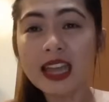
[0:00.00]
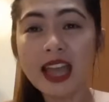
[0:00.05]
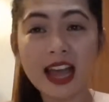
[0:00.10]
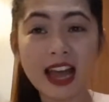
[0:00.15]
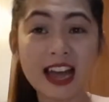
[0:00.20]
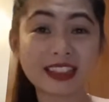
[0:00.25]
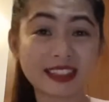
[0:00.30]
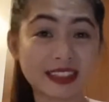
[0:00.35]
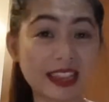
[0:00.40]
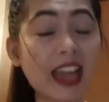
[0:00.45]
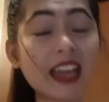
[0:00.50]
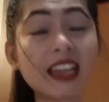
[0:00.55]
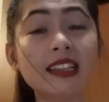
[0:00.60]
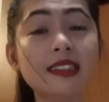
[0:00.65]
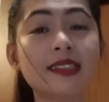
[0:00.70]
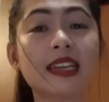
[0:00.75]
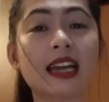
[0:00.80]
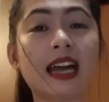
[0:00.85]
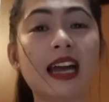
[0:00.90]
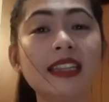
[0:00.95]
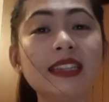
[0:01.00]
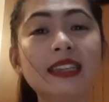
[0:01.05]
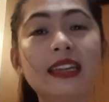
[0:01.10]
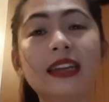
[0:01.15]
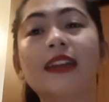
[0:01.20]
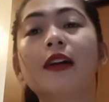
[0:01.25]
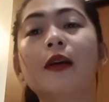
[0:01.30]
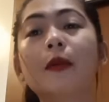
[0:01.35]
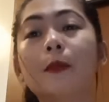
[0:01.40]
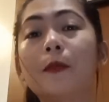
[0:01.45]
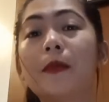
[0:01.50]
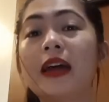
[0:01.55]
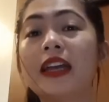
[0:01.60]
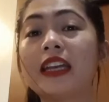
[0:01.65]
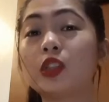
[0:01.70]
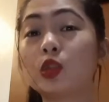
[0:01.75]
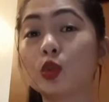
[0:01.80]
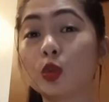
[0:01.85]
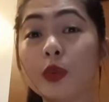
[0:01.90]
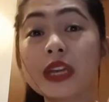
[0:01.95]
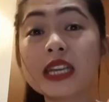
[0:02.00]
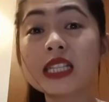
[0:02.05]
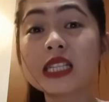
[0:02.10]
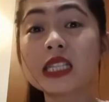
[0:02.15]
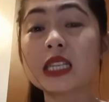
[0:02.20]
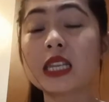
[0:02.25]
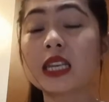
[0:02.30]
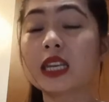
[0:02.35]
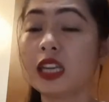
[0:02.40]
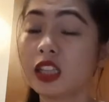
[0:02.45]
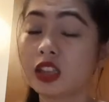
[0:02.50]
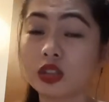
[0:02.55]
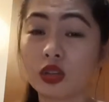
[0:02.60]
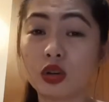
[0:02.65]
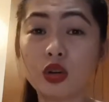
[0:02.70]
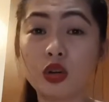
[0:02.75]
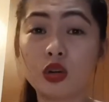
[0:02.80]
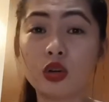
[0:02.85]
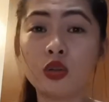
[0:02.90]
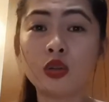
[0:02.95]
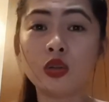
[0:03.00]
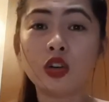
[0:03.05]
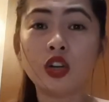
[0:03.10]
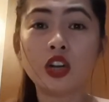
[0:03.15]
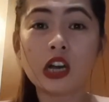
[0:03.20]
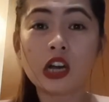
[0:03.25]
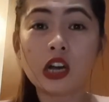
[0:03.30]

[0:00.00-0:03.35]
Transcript: At dahil dyan, twist itong